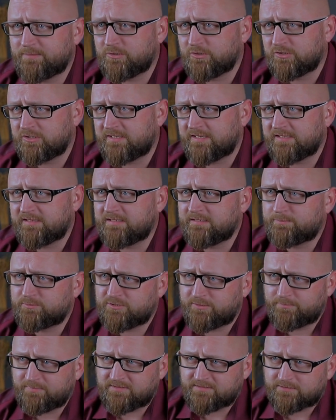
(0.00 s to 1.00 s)
konkretnych
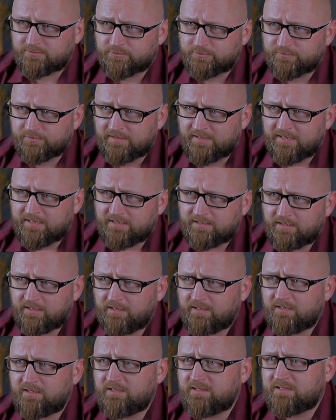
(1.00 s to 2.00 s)
przepisów
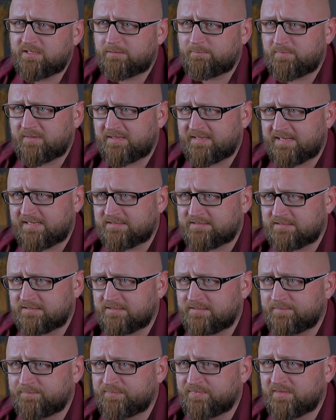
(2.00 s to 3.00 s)
i ich
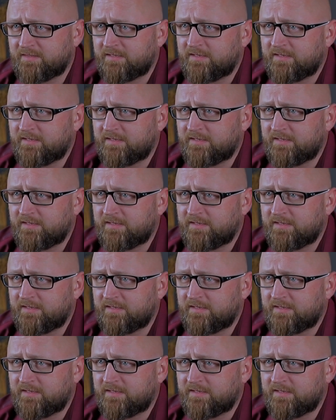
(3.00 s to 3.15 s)
interpretacji.